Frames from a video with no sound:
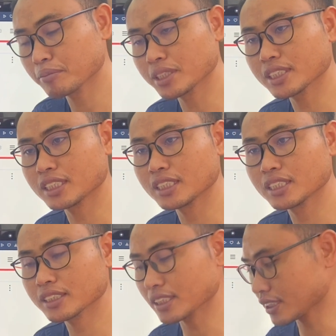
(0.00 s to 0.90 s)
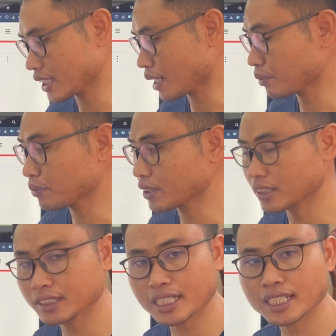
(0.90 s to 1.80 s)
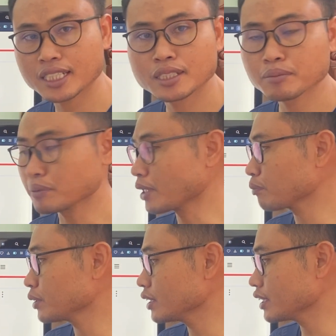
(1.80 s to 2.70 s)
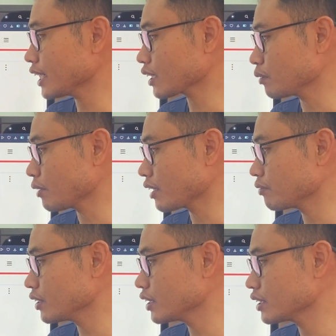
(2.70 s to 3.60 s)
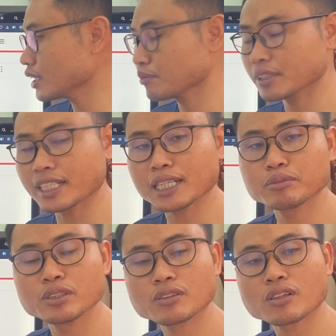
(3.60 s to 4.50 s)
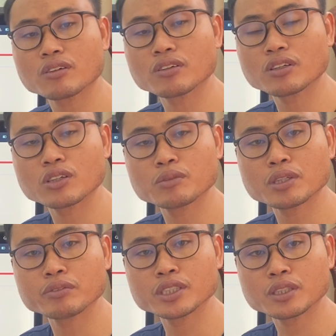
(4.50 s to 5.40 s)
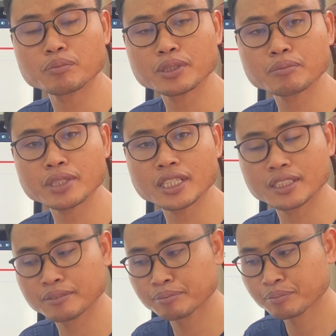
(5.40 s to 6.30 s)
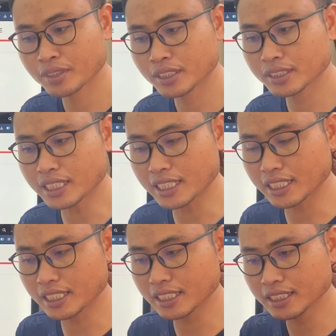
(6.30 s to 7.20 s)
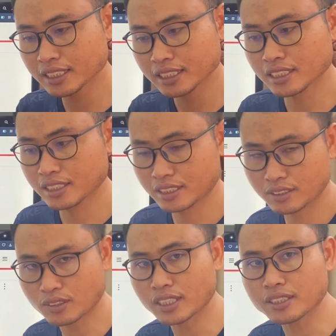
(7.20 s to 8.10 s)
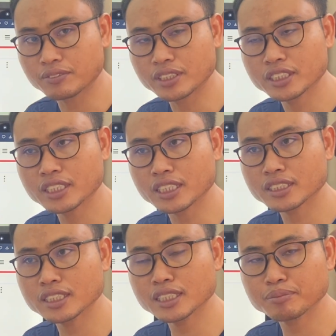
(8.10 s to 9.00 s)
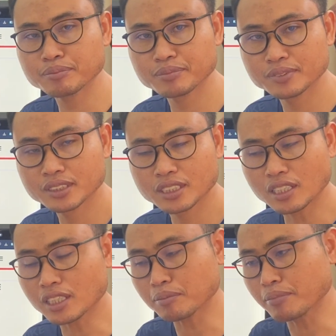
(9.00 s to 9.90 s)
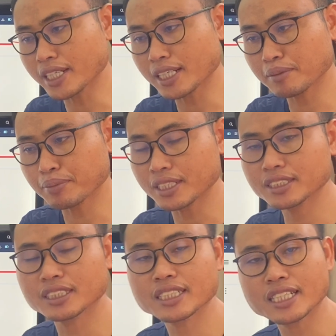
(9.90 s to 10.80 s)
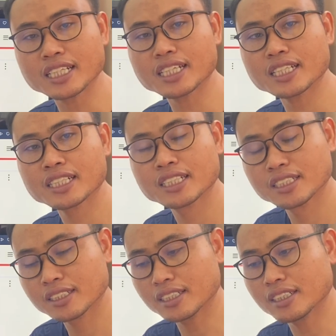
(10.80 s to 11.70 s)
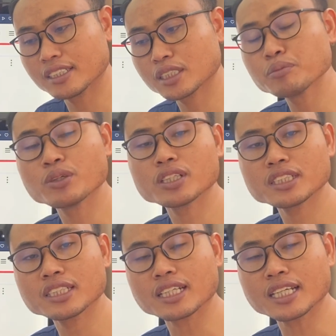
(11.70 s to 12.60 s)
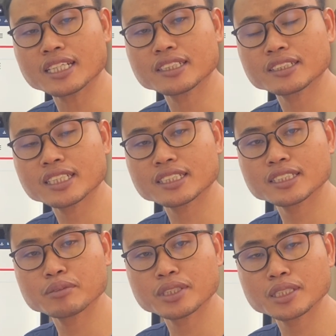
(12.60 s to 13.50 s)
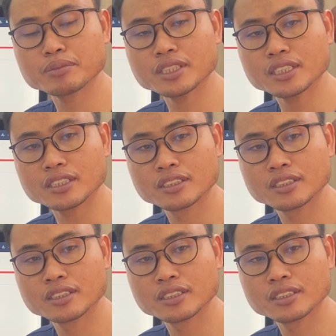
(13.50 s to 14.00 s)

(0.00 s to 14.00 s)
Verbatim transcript: sân dương sạc xa và vọt ở xa và bạt và nhiều giát của bạn vì xìm ta đám vô còng cô màu bình của bật mên ta còn ta vì chúng ta xìm ọt bàn và đất sạc than chúng mua tê cả lại những thà xiêm riệp tê